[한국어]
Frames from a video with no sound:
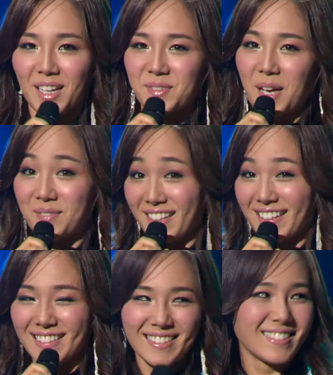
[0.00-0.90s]
감사합니다.
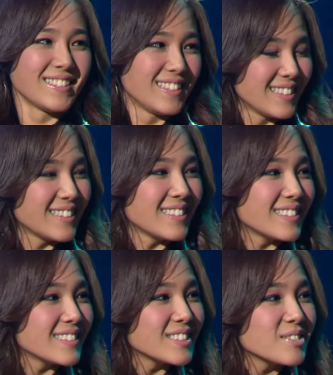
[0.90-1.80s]
근데 무대
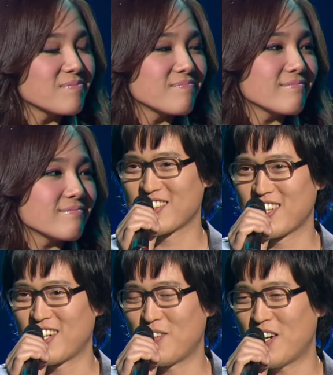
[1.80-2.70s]
위에서는 점점
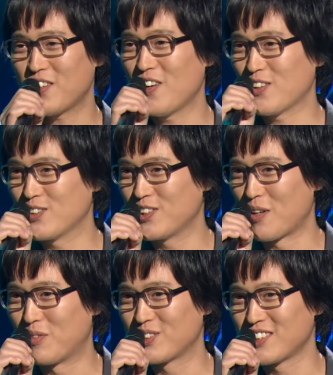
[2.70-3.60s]
이렇게 화려하고
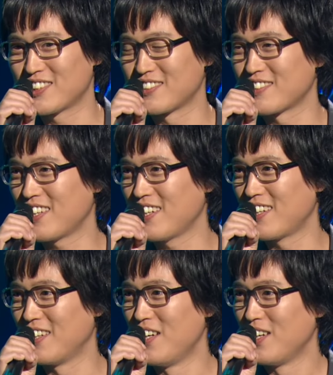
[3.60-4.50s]

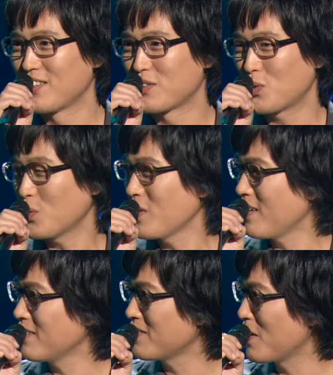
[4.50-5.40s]
예뻐지시는데 굉장히
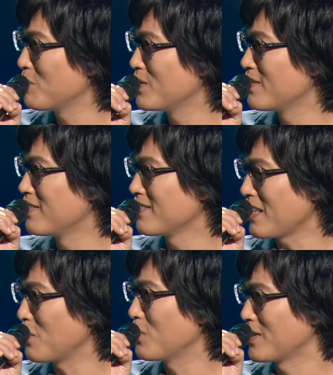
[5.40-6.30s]
소탈한 삶을
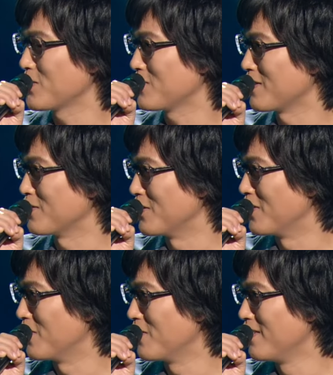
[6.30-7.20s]
살고
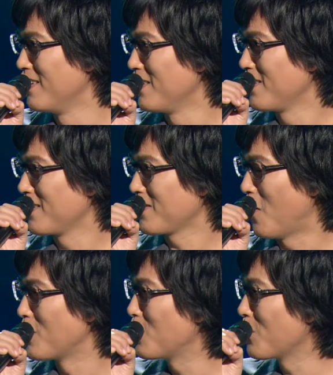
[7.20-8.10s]
계셨더라고요. 네.
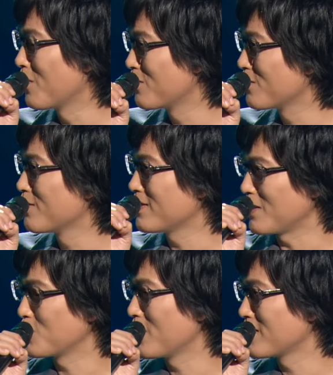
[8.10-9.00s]
거리 공연도
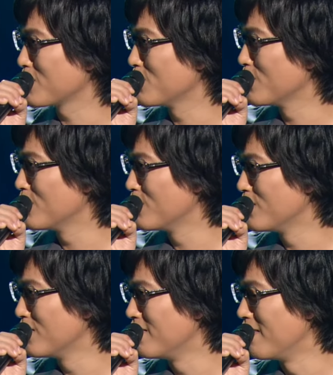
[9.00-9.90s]
자주 하시고
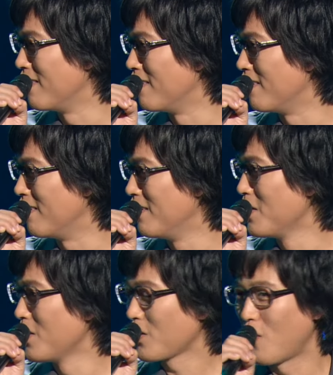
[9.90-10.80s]
네. 네.
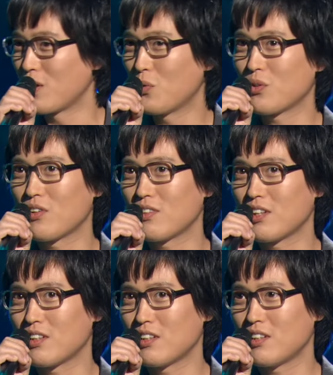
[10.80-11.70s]
거리 공연
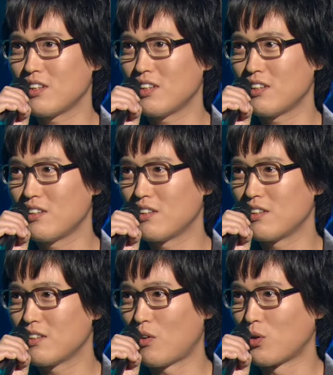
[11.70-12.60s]
얘기를
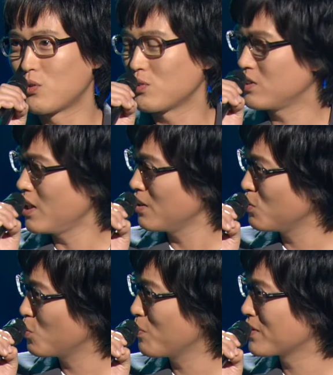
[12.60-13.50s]
어떤 책에서
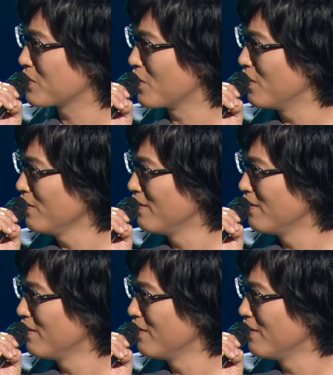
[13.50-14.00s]
또 봤어요?